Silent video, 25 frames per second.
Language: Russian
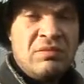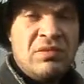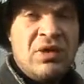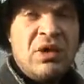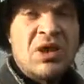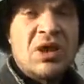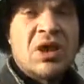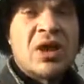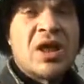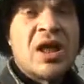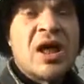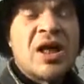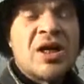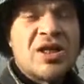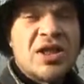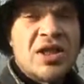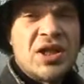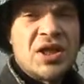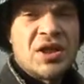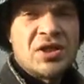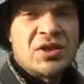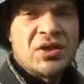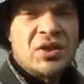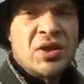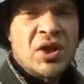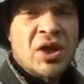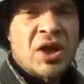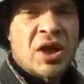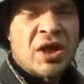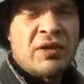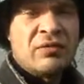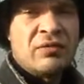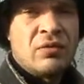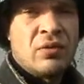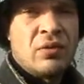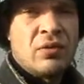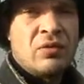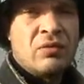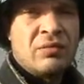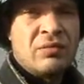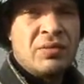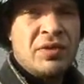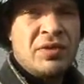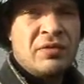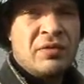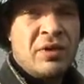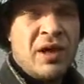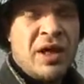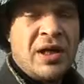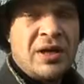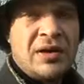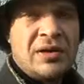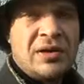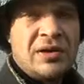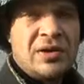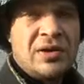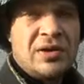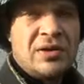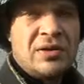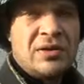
Не хотел никого убивать.